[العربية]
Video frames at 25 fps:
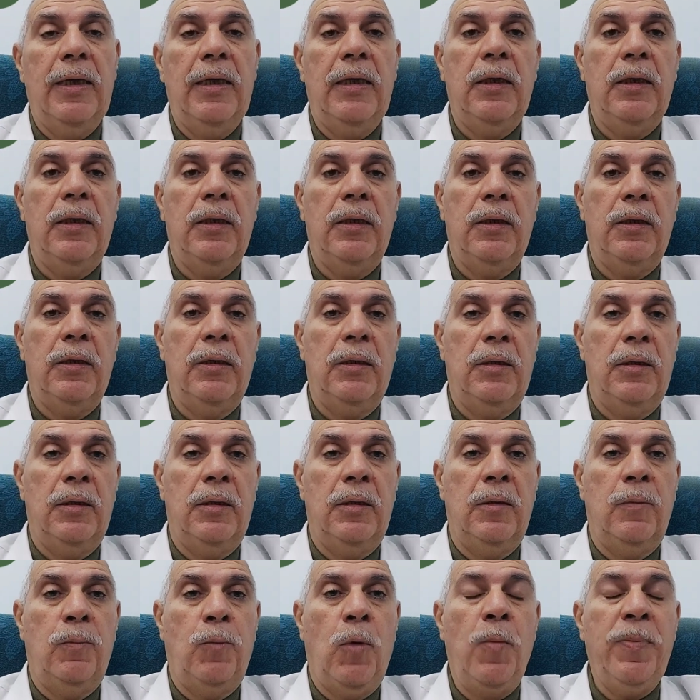
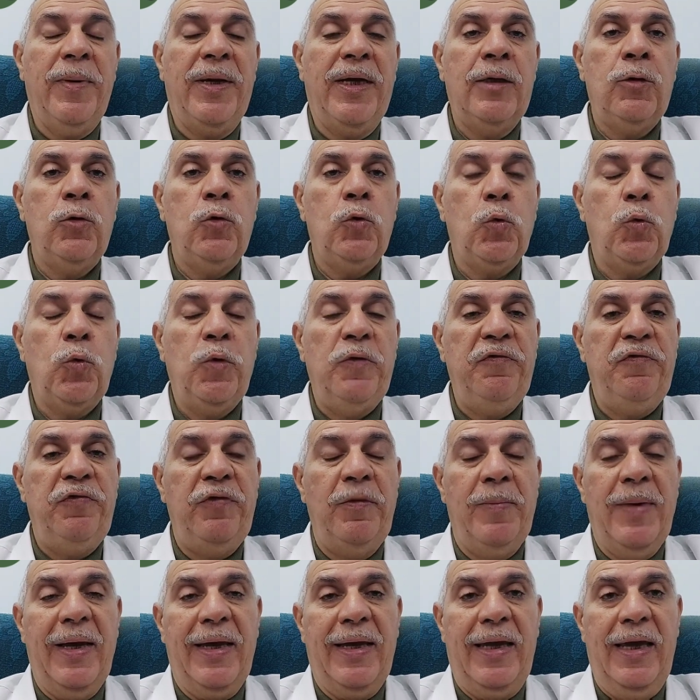آه، ممكن تكون
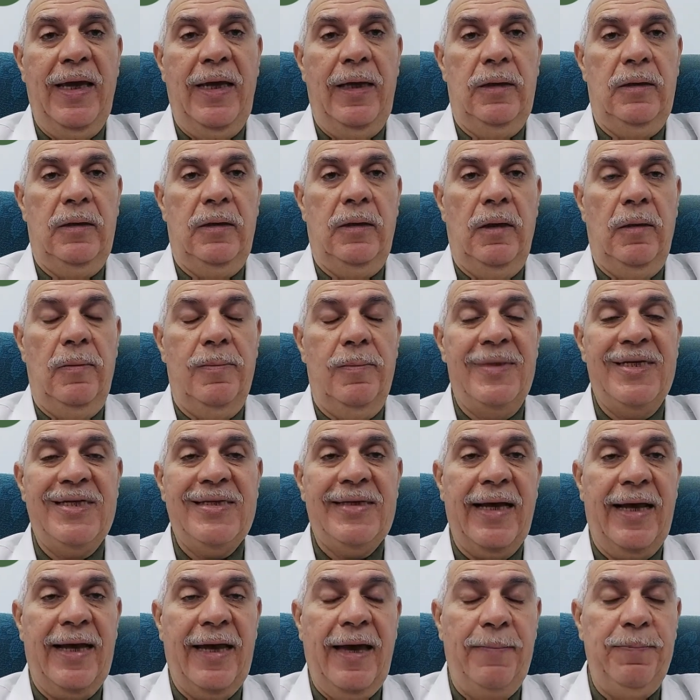في مكان
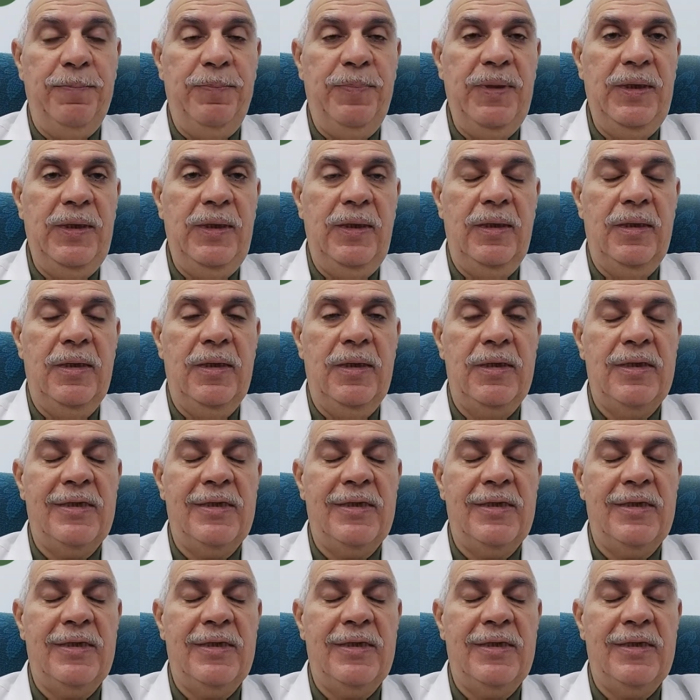مستخبي